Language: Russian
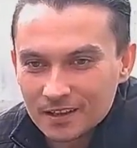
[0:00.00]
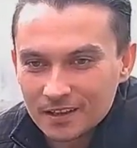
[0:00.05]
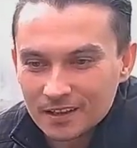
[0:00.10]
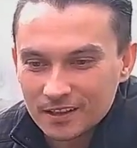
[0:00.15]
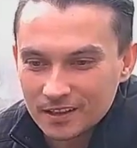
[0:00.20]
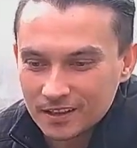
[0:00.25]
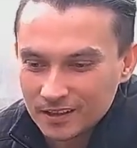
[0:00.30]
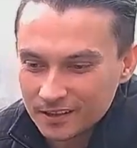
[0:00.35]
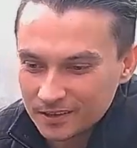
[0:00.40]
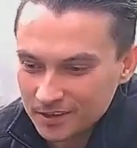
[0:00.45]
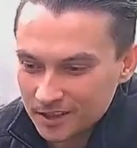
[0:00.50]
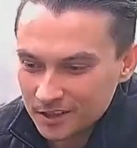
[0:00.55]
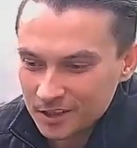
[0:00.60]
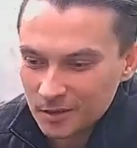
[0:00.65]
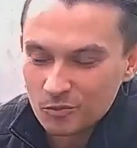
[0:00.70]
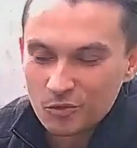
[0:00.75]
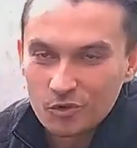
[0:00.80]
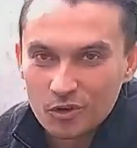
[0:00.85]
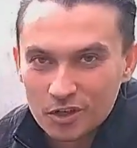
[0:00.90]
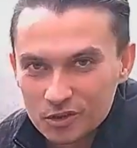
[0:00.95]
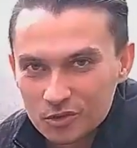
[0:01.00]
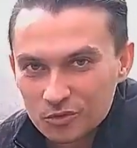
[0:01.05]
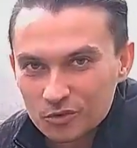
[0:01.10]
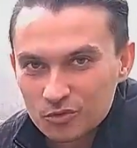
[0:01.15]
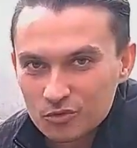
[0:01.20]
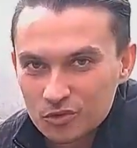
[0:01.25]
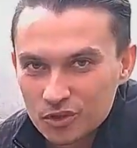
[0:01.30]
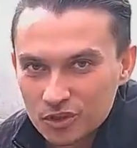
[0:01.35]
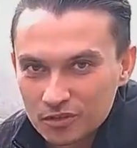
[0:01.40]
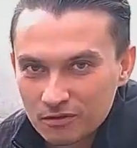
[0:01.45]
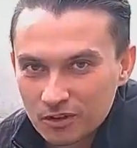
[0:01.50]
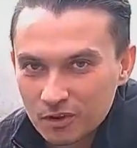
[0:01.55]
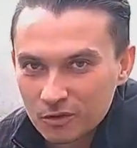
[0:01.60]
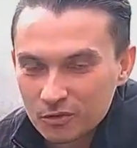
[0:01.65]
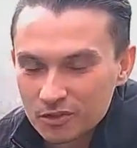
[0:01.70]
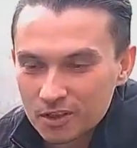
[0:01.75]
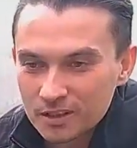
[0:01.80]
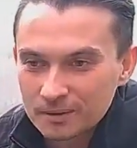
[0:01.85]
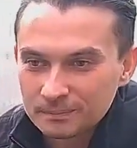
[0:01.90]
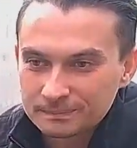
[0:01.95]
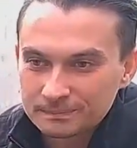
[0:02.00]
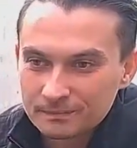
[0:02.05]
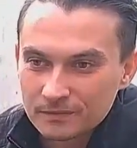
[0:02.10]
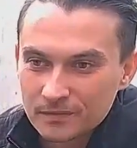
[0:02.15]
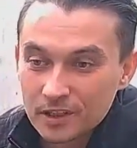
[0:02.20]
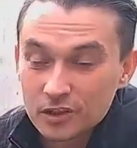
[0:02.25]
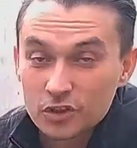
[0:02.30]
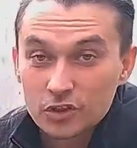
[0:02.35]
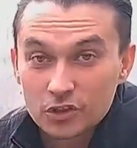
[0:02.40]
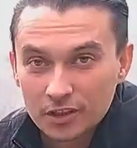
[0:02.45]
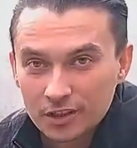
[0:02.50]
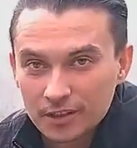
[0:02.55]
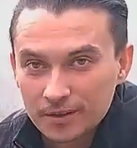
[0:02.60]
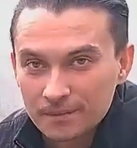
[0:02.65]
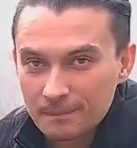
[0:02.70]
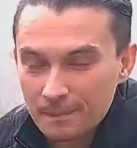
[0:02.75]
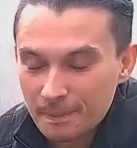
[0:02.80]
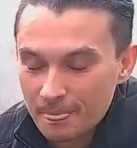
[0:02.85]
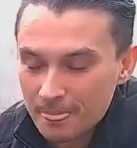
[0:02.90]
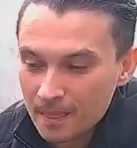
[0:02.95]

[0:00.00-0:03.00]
Э, этому газону уже два года, даже три.